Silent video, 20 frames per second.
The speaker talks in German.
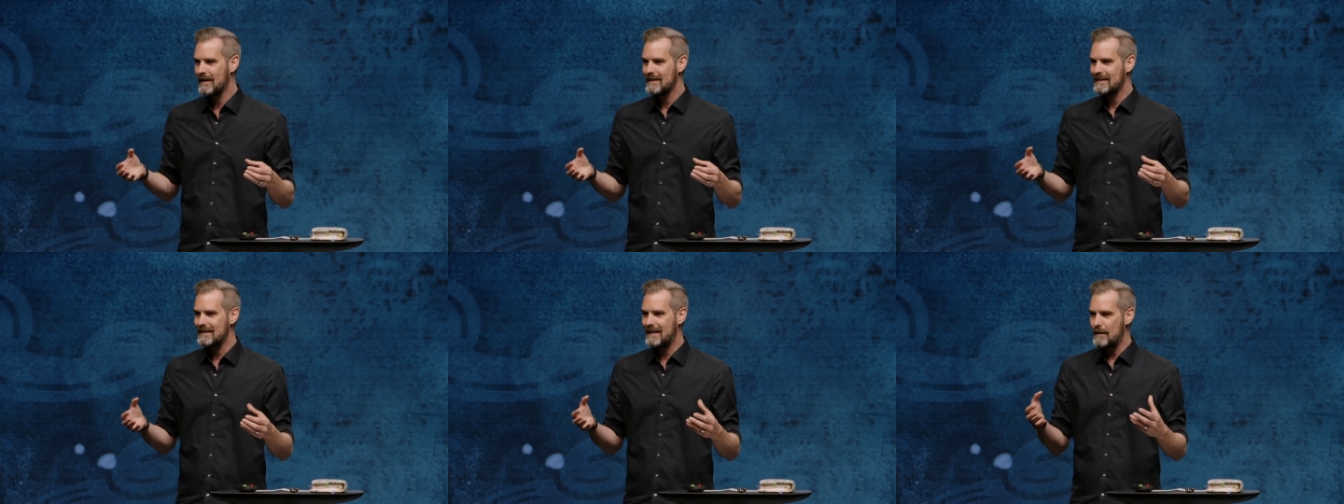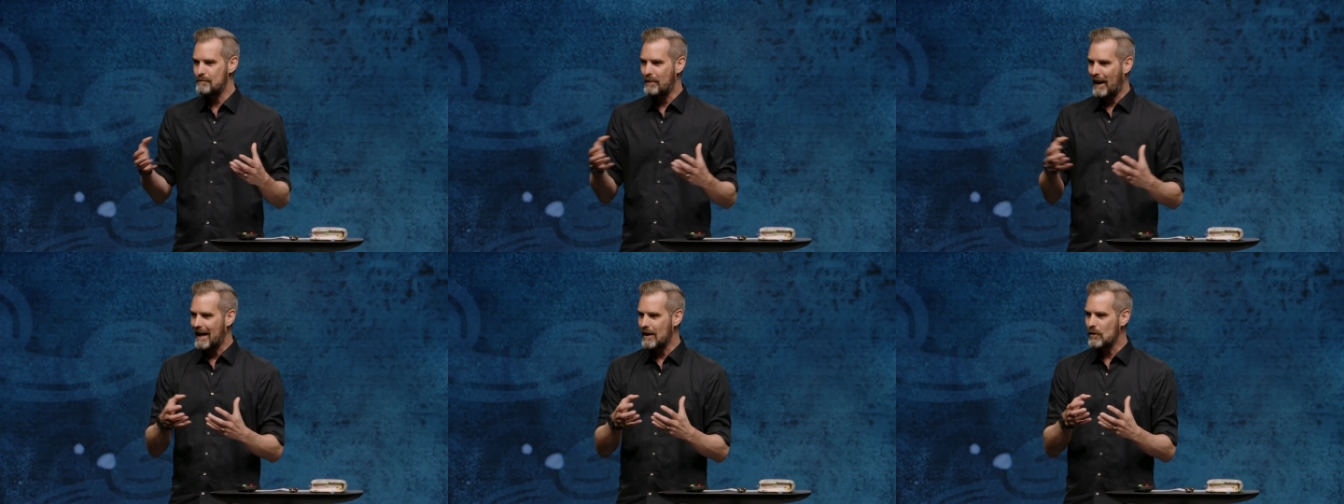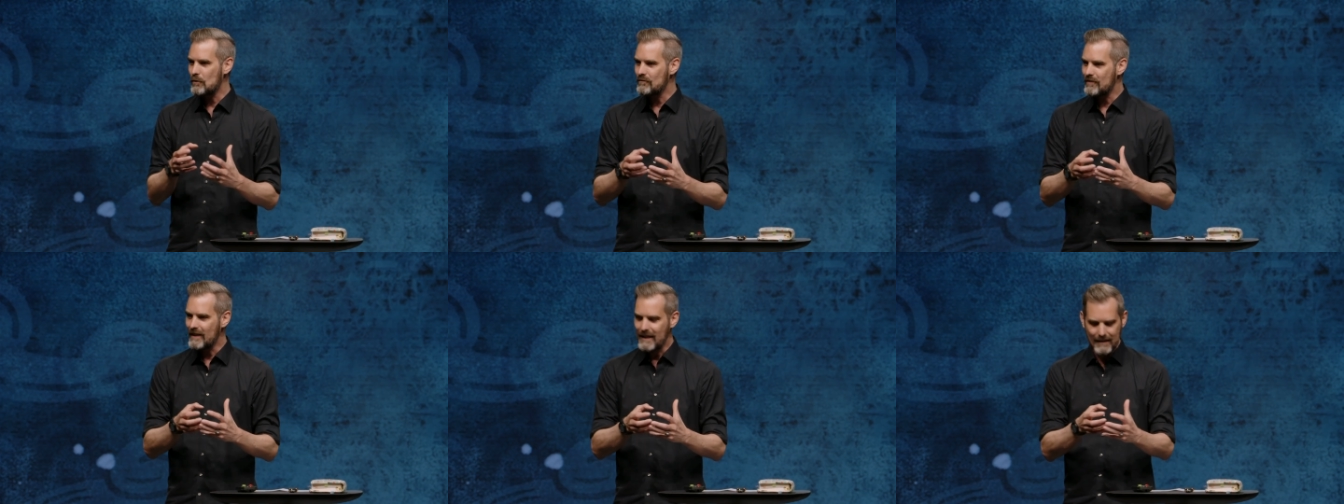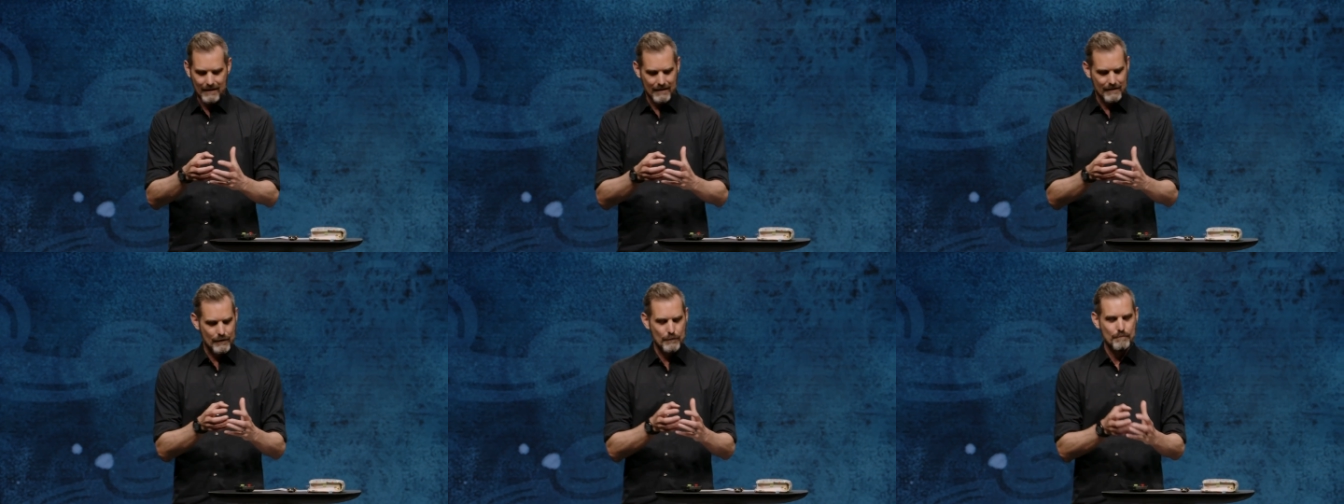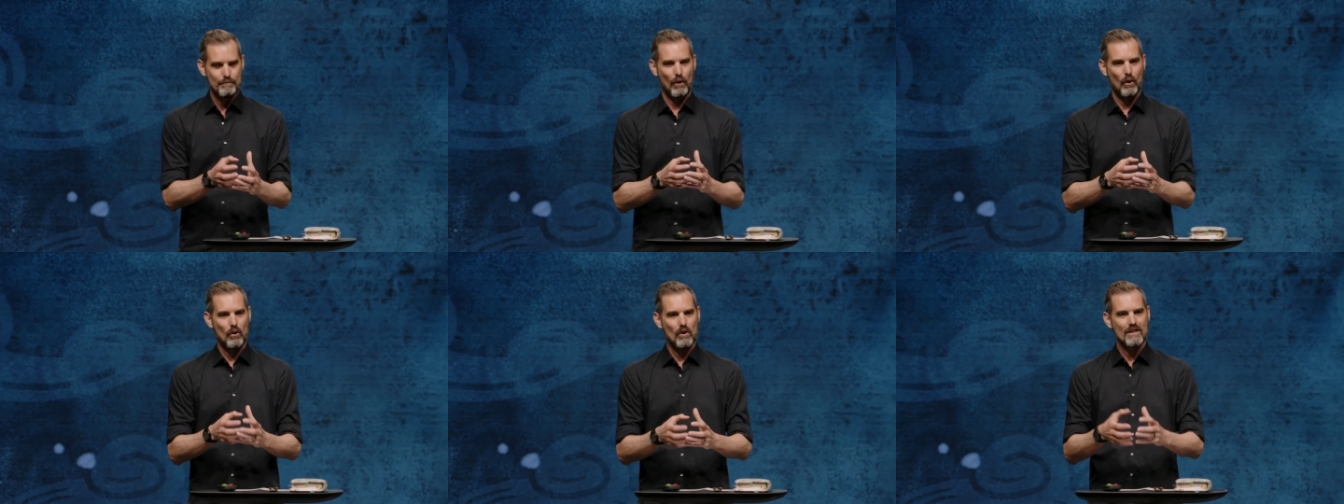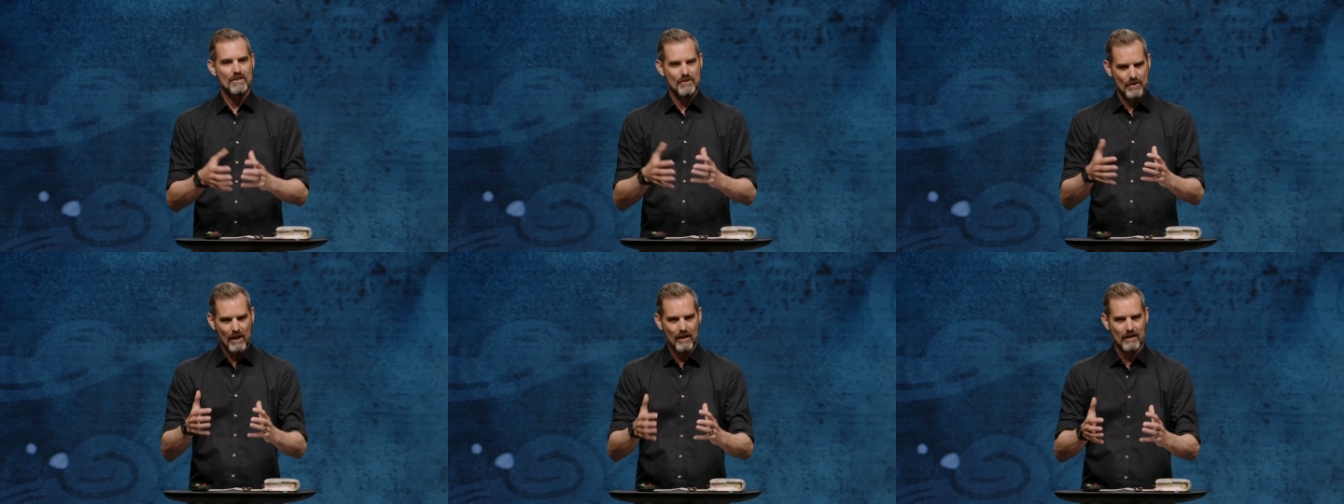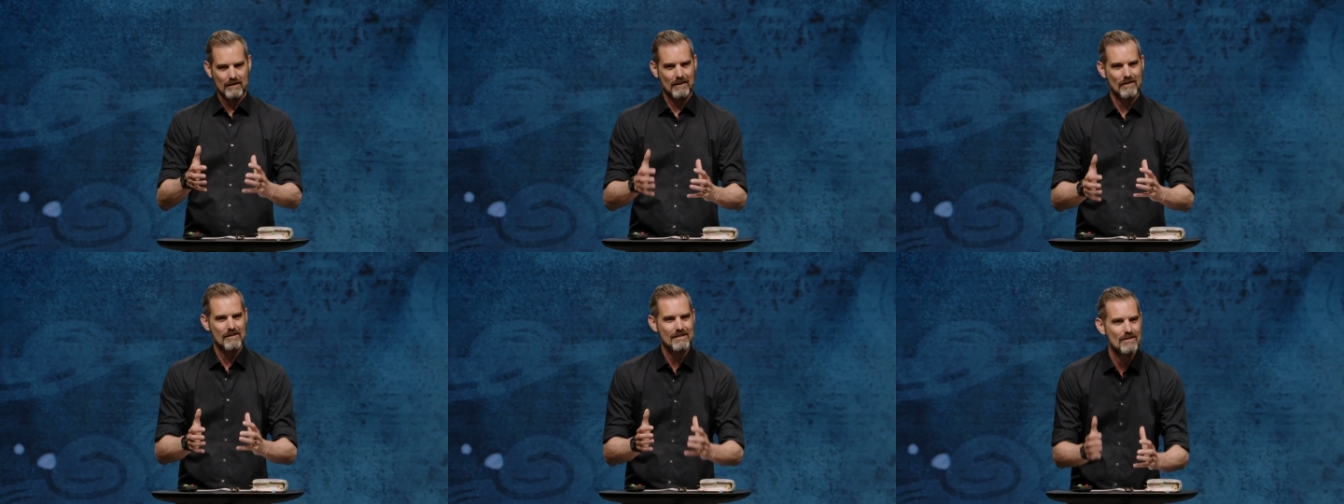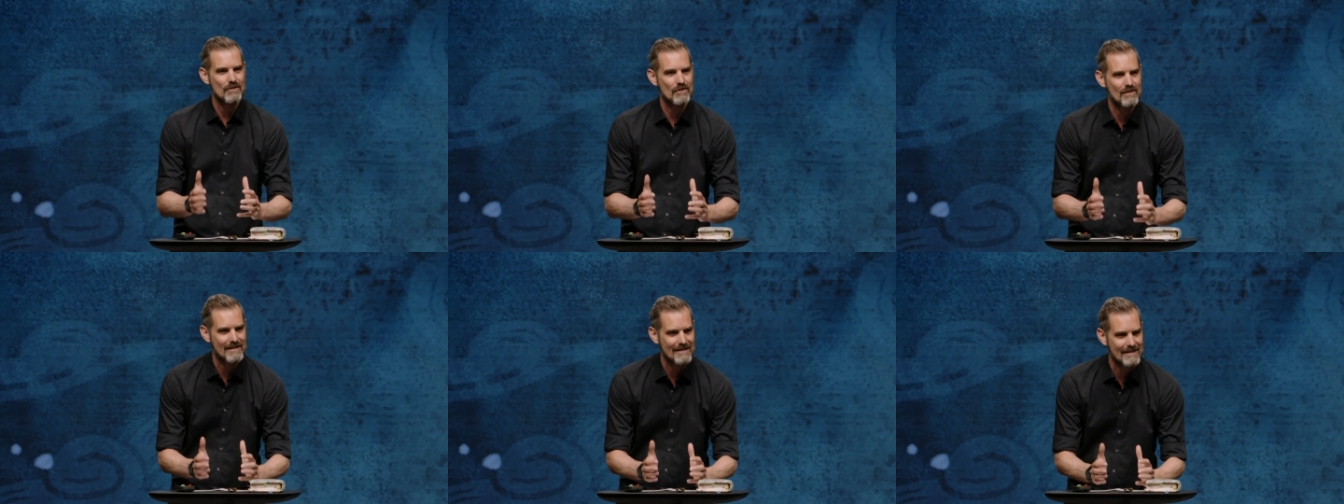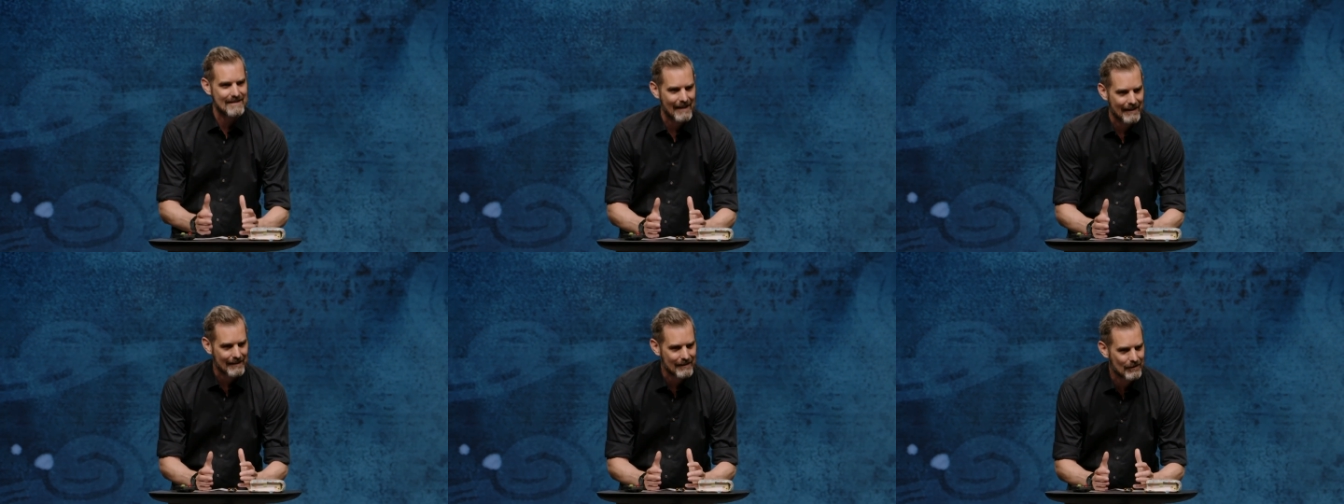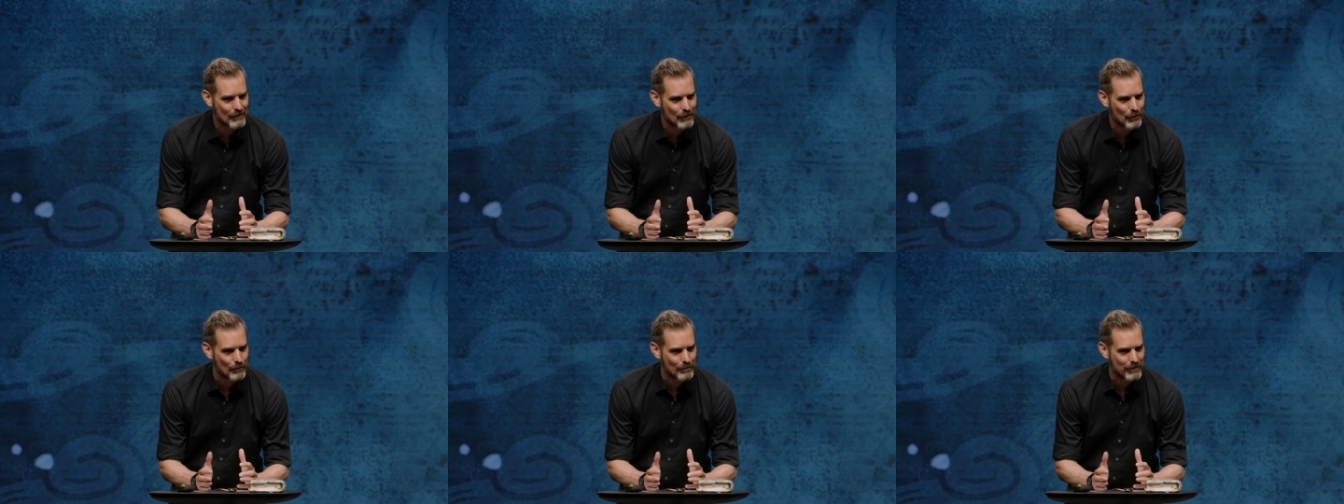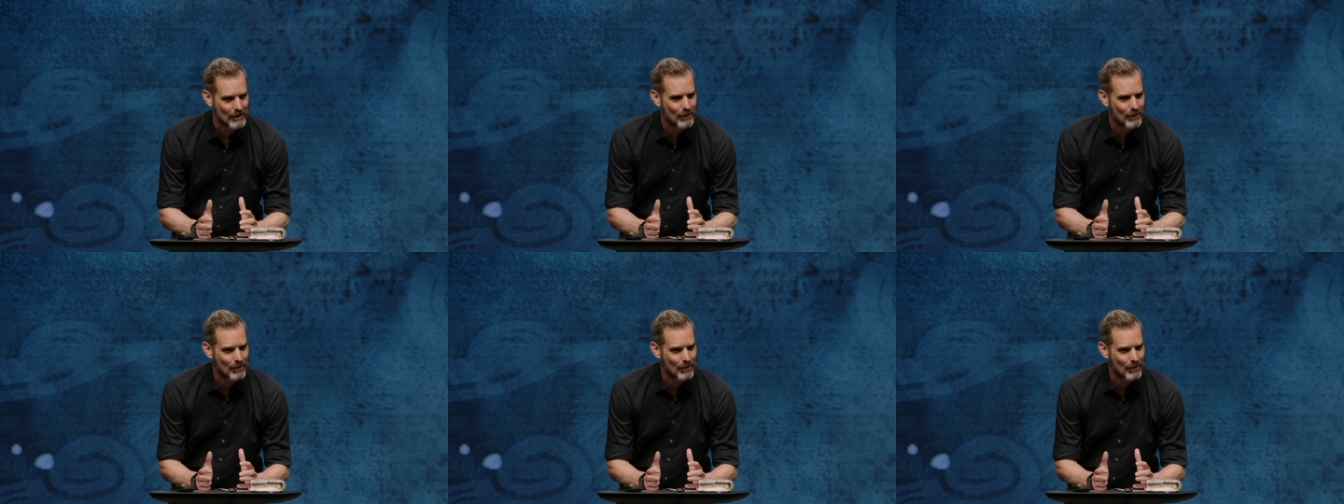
Der Baum wie symbolisch, ja, das ist das Zentrum.